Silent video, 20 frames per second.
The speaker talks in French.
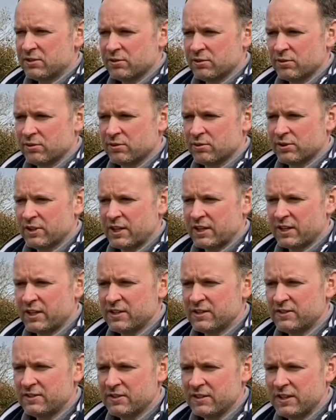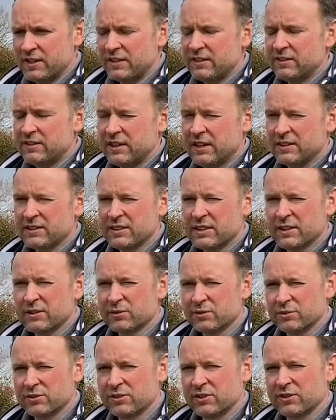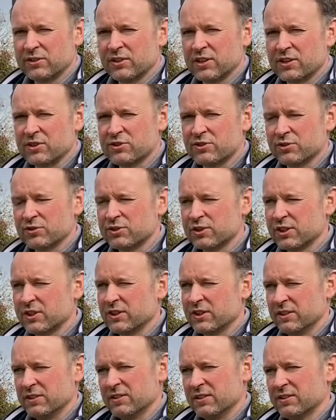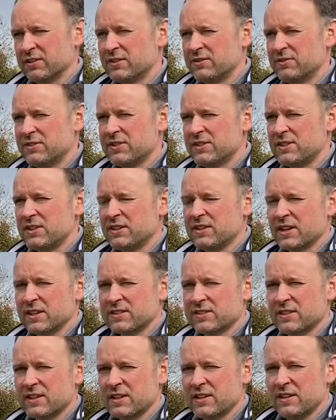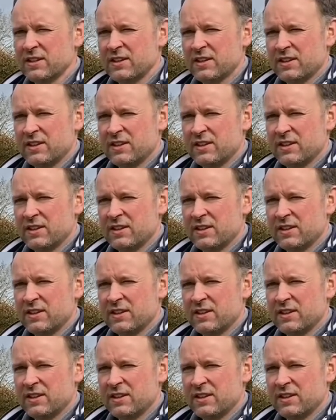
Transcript: Euh, on a réalisé l'année dernière, donc c'était un chantier qui était difficile d'accès.